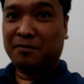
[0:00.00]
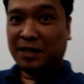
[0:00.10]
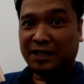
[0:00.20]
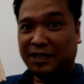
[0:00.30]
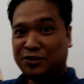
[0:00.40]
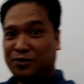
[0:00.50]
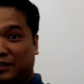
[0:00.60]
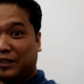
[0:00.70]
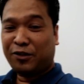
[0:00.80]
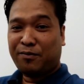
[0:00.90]
pwede rin
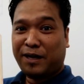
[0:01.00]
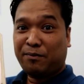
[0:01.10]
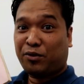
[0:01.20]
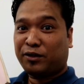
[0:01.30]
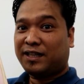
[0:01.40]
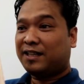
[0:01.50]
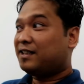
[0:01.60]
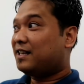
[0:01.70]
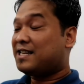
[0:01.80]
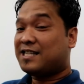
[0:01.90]
sulat dito yung mga important
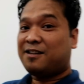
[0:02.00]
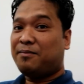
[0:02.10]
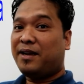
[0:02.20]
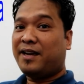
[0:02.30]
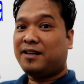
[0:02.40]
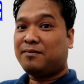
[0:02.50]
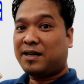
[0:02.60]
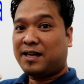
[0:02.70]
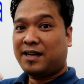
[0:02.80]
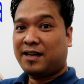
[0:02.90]
na sasabihin
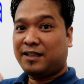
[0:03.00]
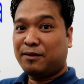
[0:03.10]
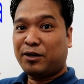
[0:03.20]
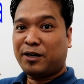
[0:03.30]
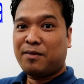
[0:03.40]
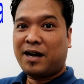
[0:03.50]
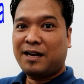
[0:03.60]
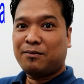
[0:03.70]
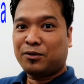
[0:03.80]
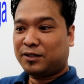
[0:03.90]
para hindi mo rin
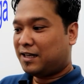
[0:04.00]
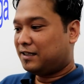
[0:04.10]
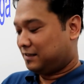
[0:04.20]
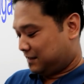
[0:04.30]
makalimutan.